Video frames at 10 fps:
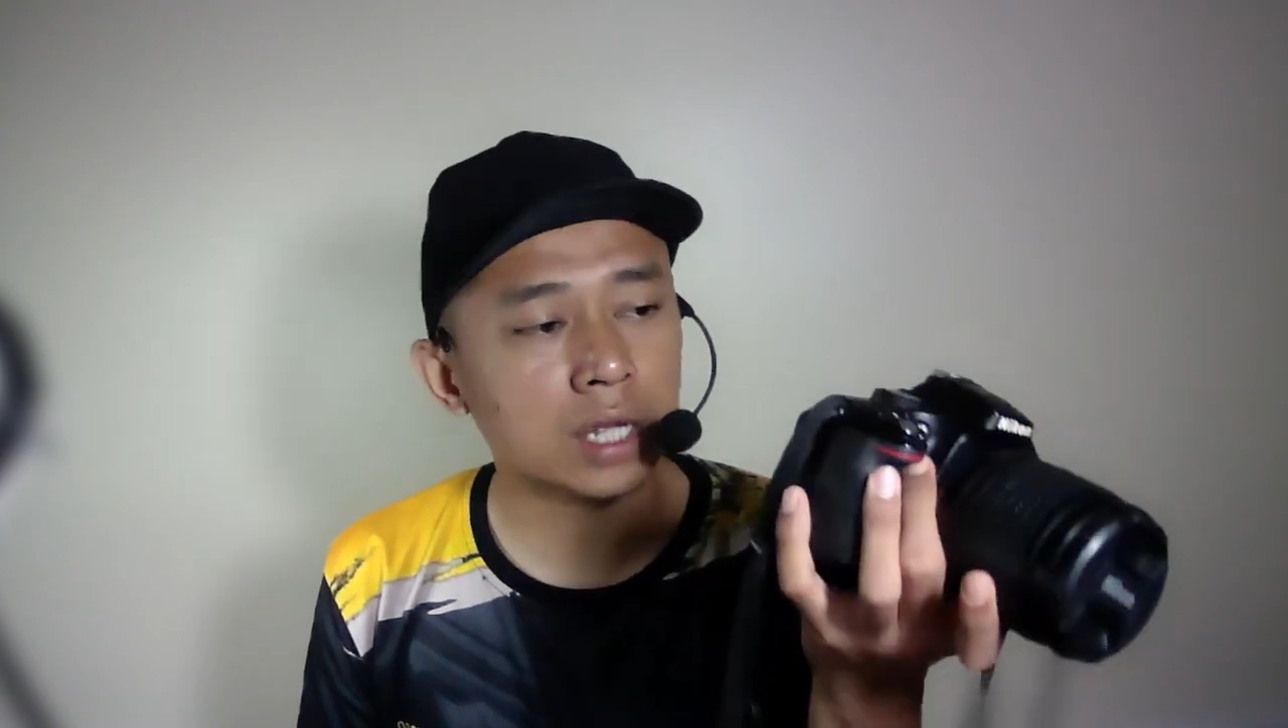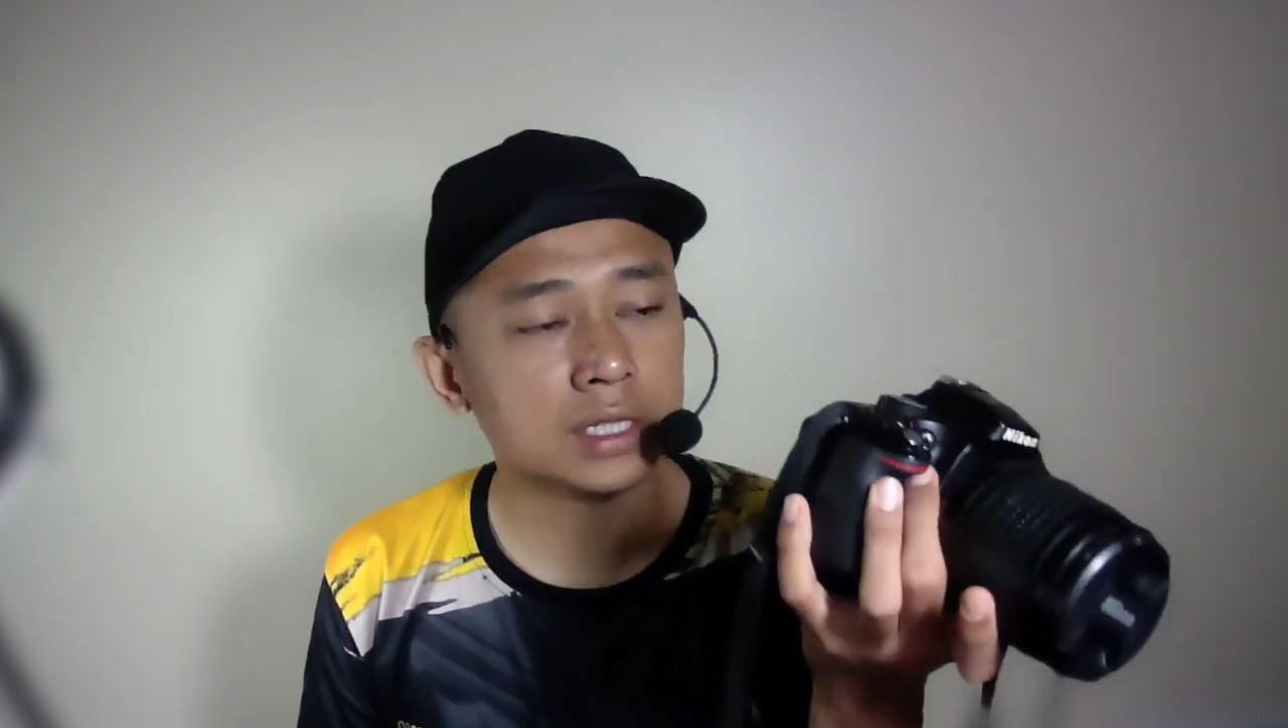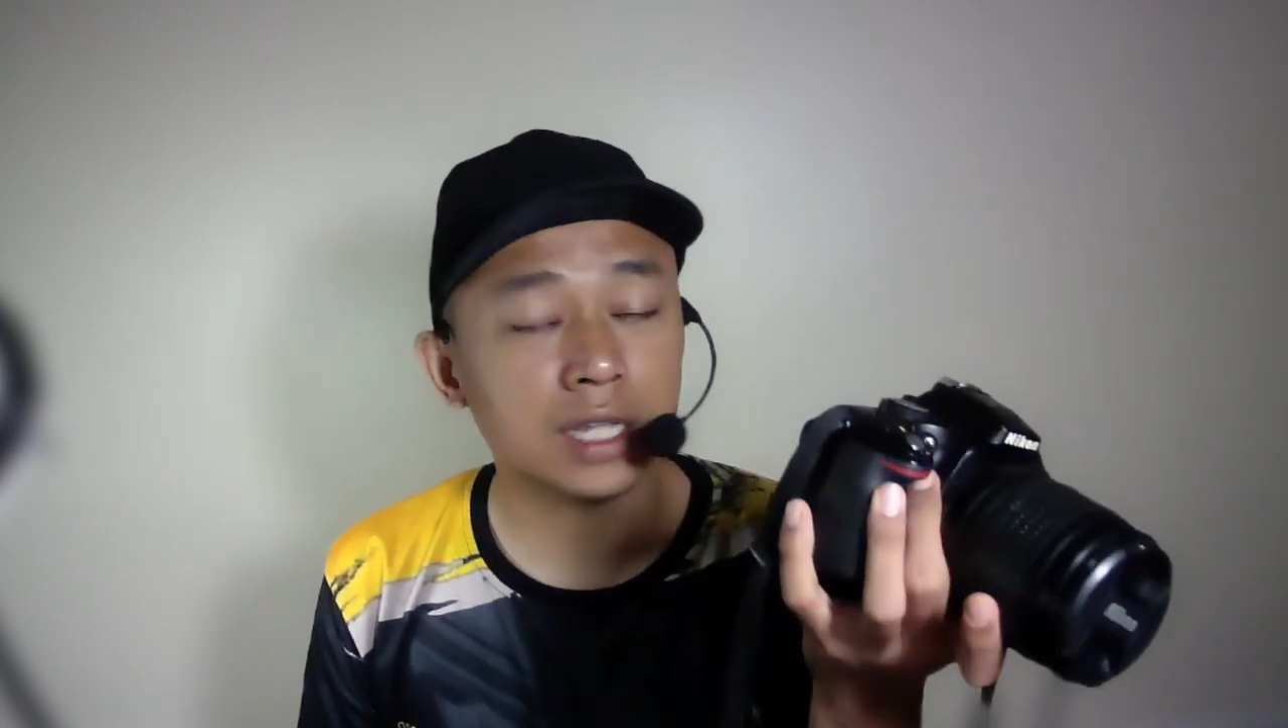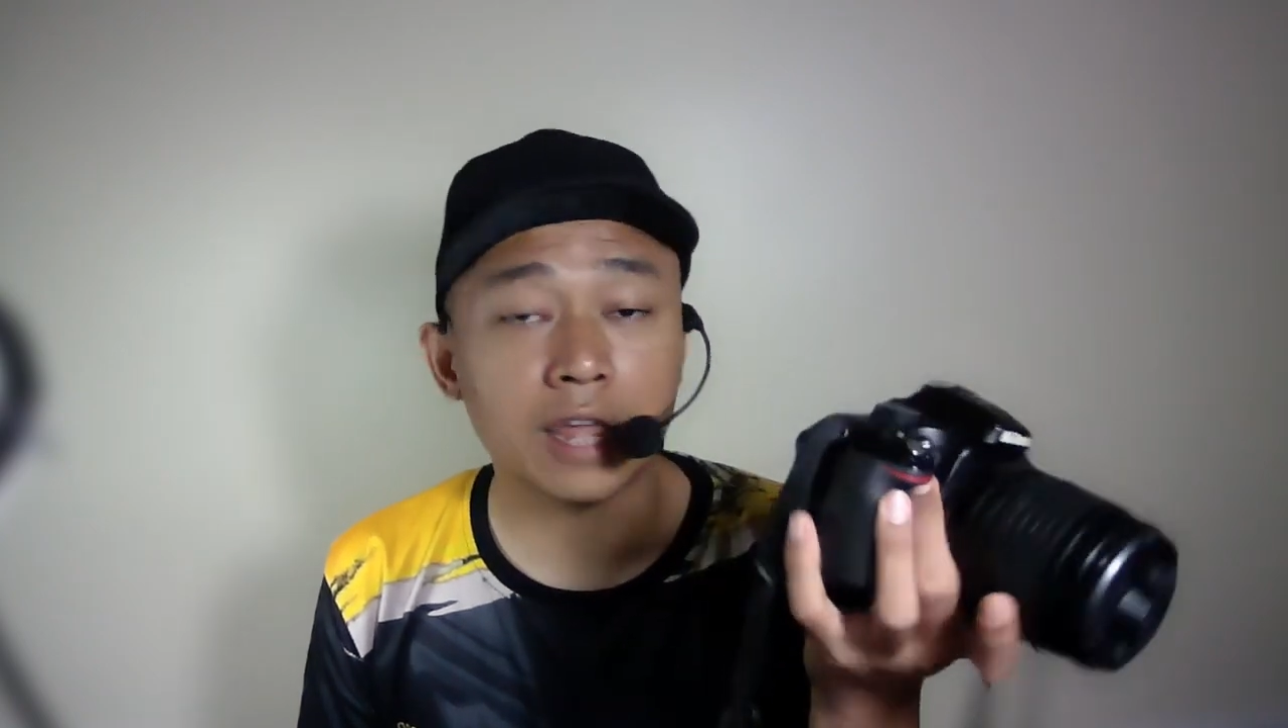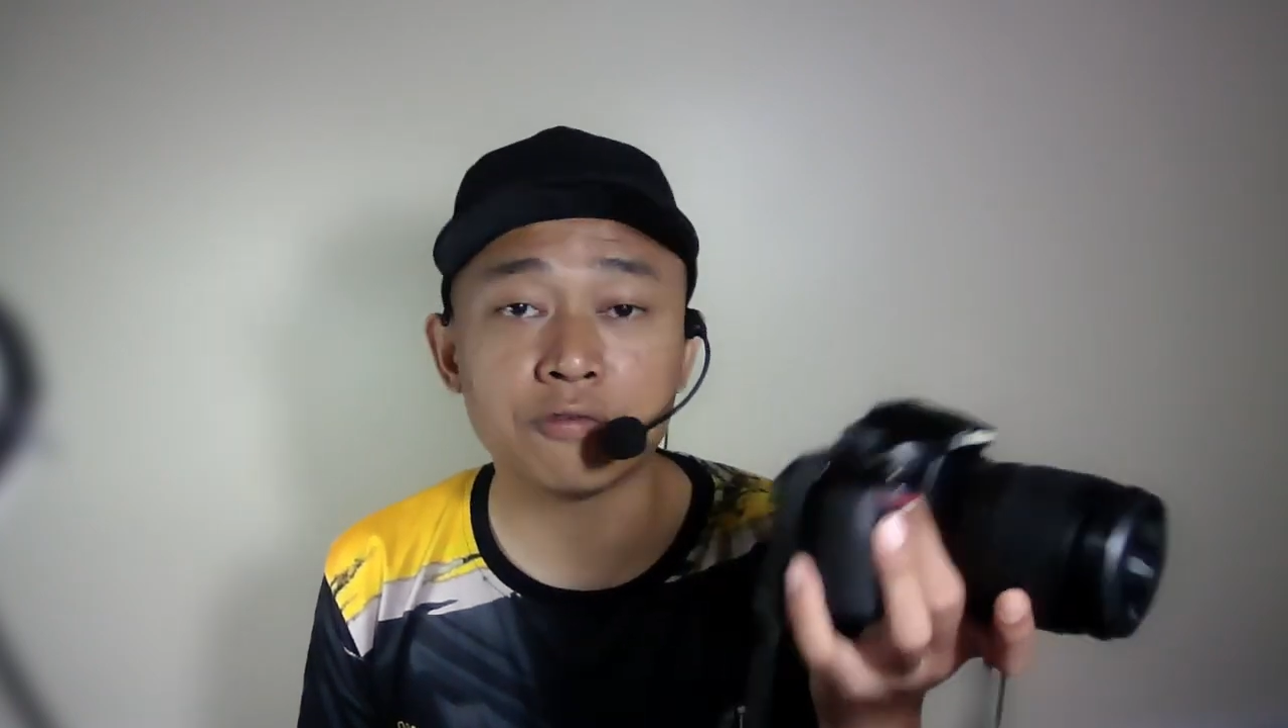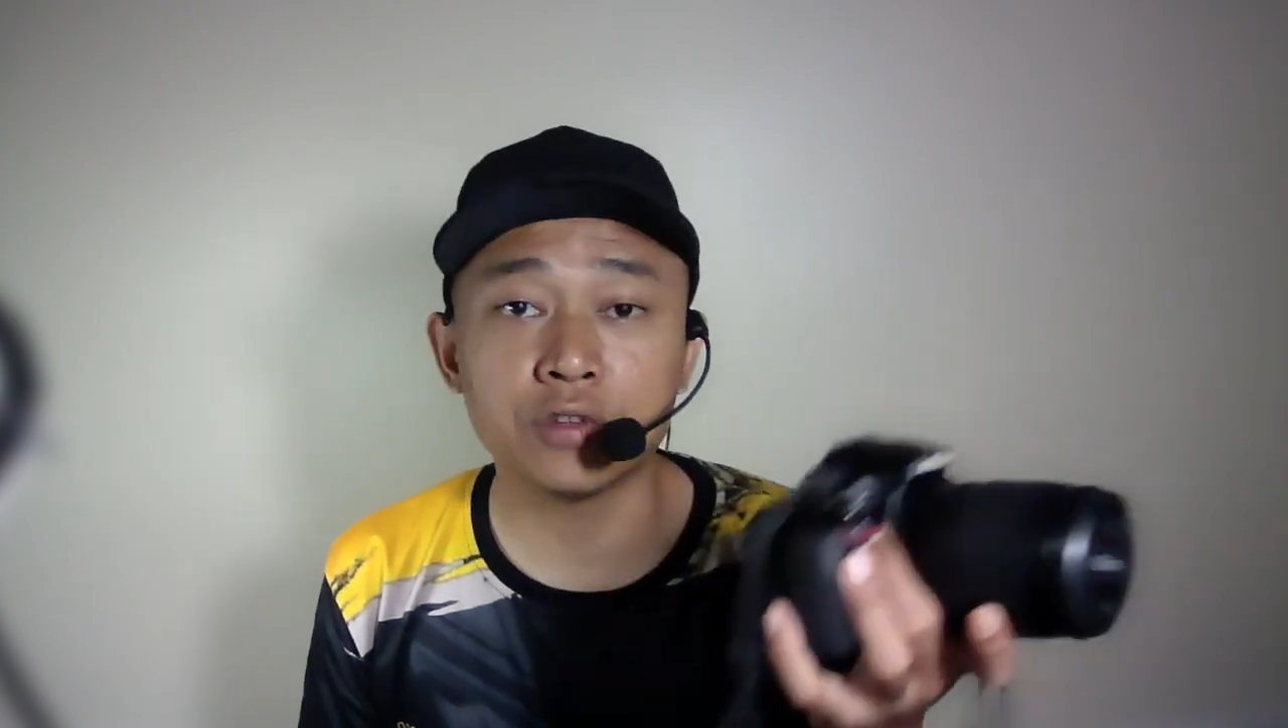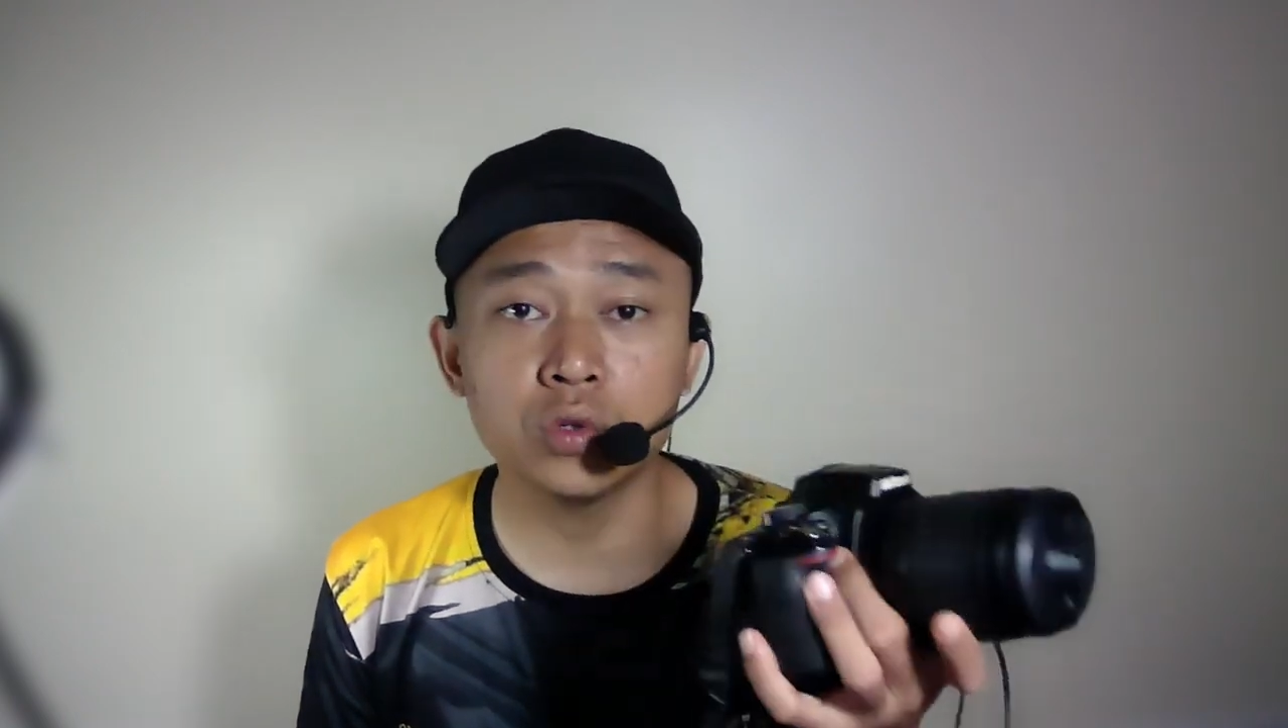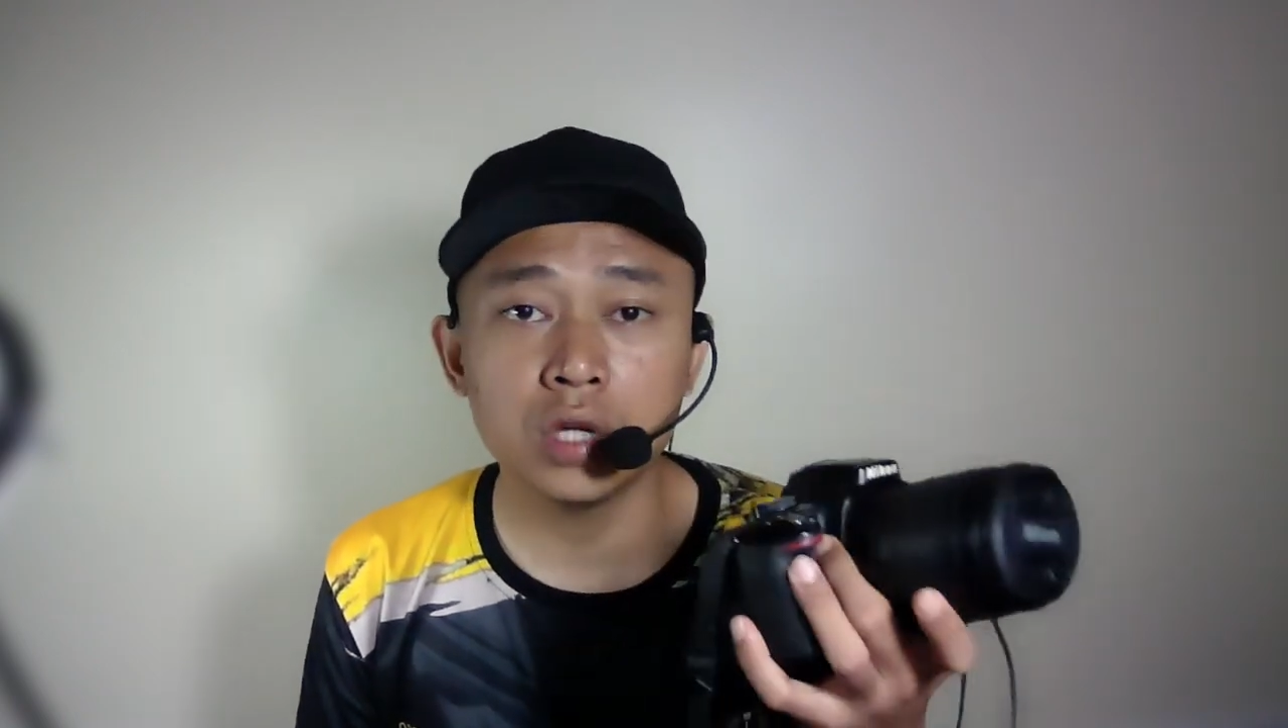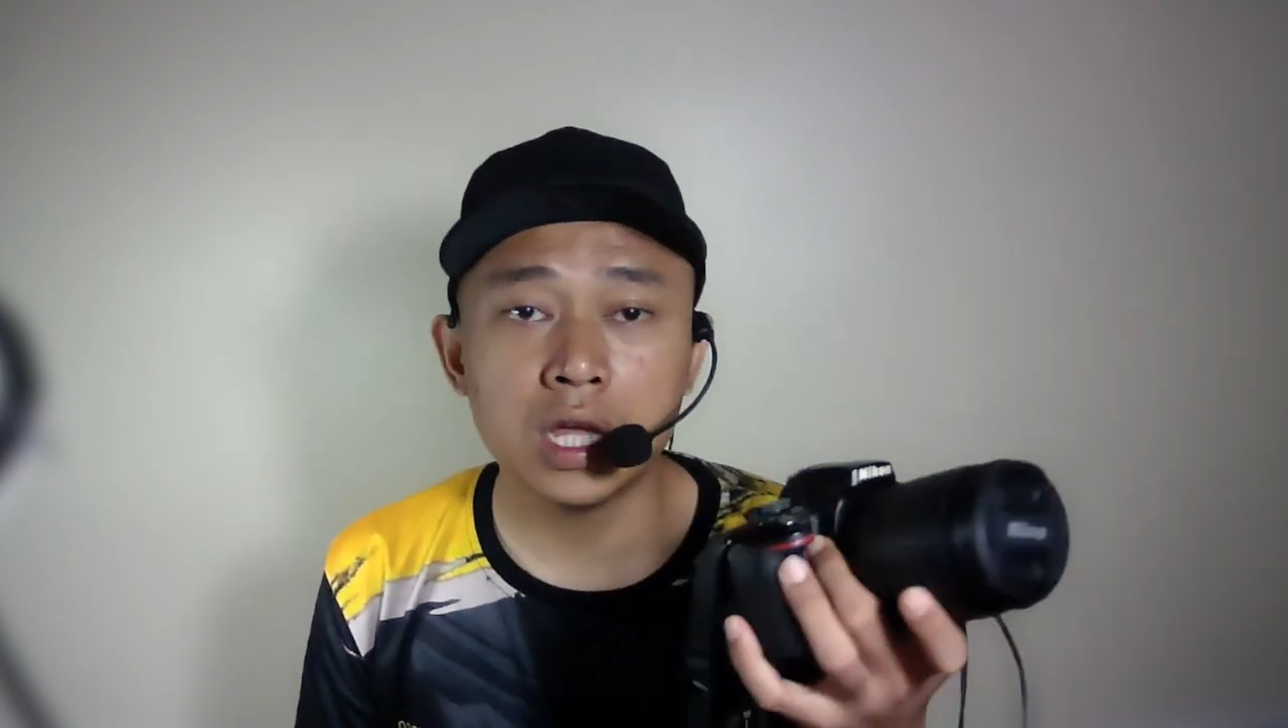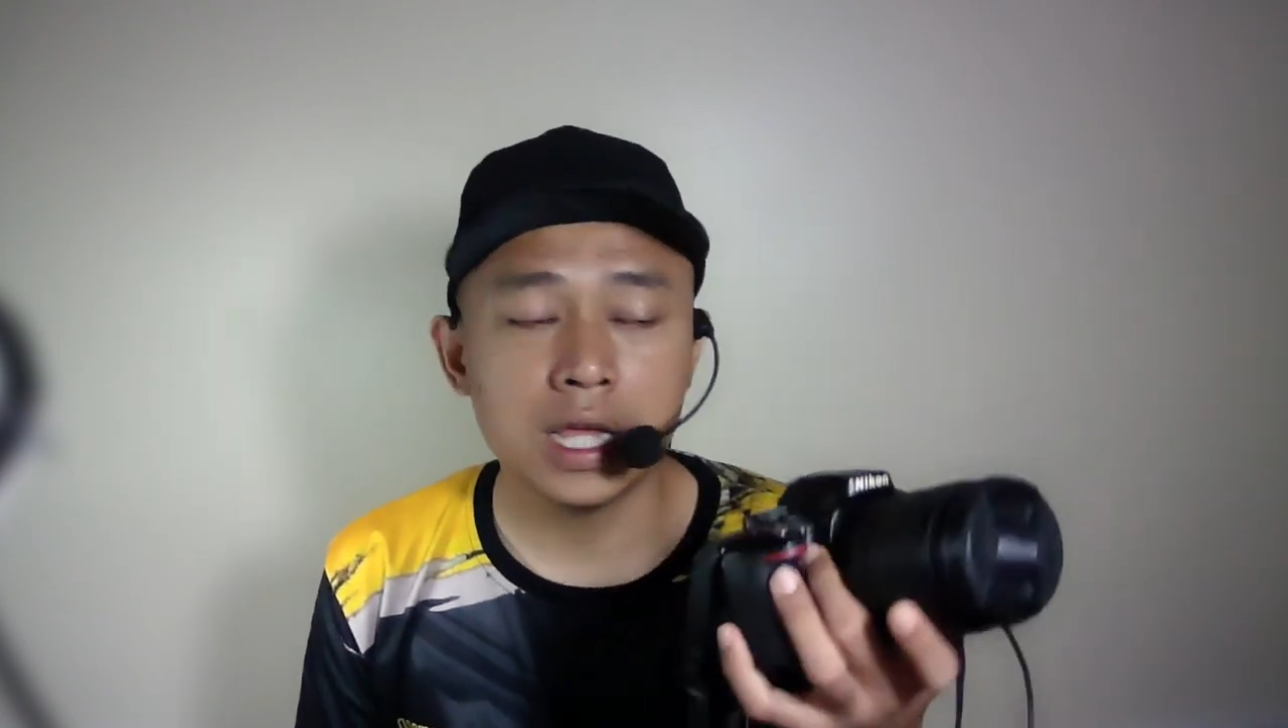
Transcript: durasi live view?